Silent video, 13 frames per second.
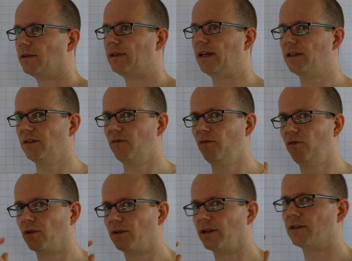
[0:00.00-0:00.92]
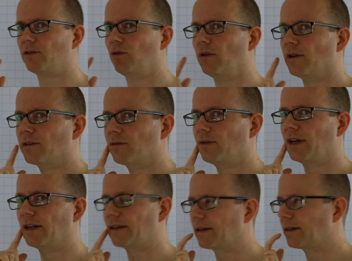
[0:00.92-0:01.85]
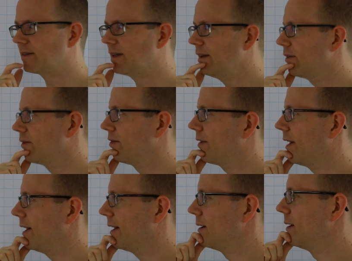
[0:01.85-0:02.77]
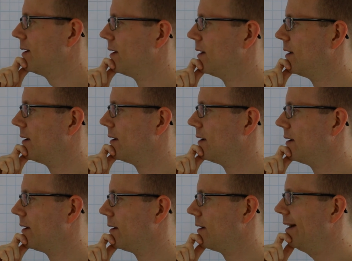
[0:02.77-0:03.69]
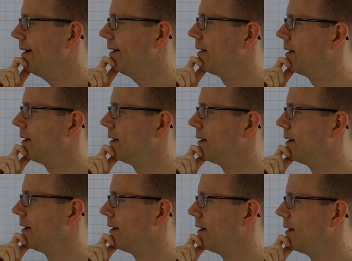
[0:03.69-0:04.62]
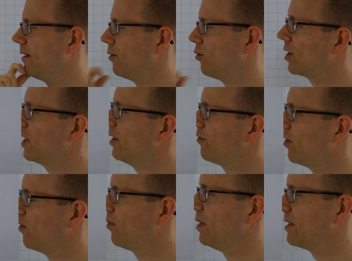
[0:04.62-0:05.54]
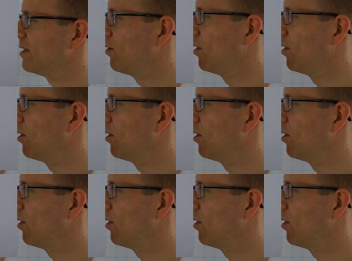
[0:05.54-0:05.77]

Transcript: Das führt natürlich zu der interessanten Frage, ha, okay, 5 bis